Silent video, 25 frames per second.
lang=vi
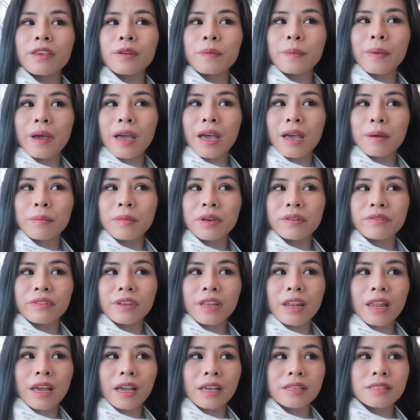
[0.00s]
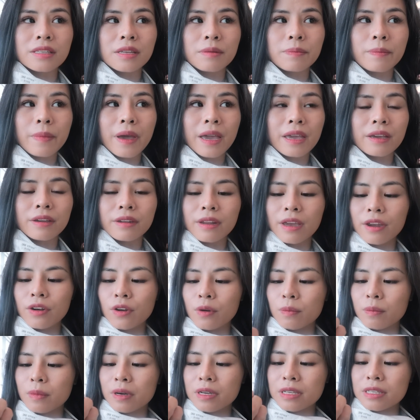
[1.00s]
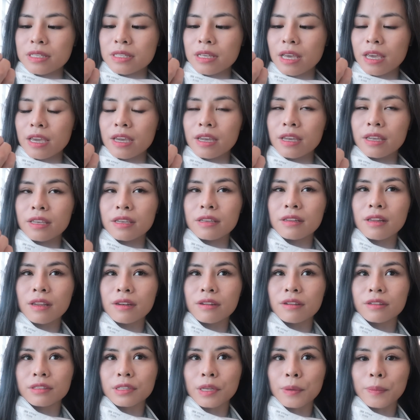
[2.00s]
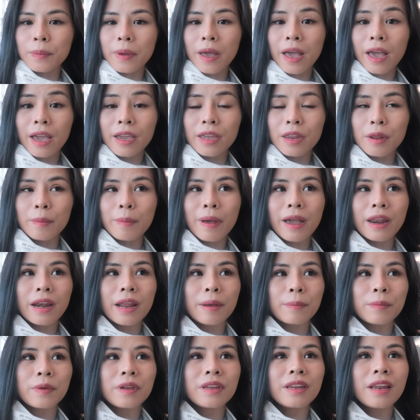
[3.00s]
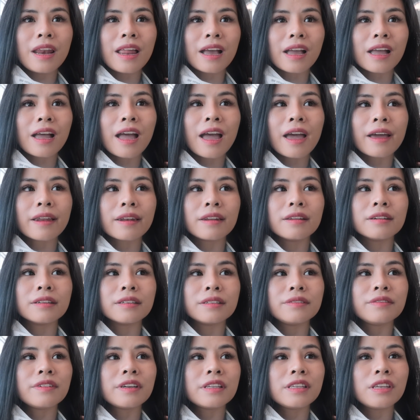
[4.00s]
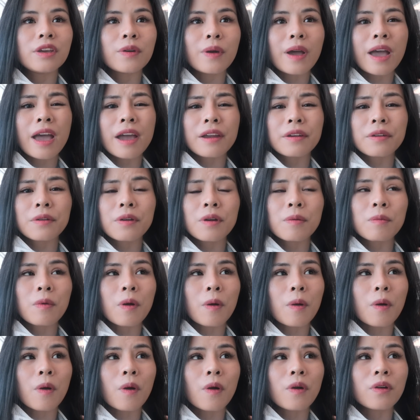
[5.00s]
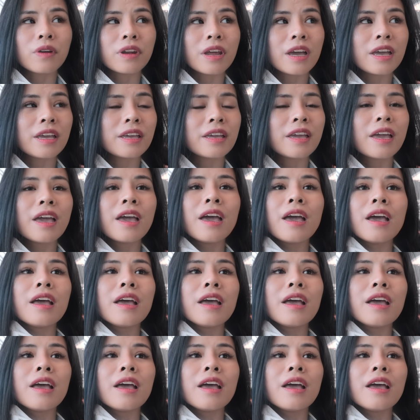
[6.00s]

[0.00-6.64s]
Nhưng mà bởi vì là cái sân bay ở đây nó mới xây như là được tầm hai đến ba năm ấy, thì là các hãng lớn và nhiều hãng nó không có ở đây.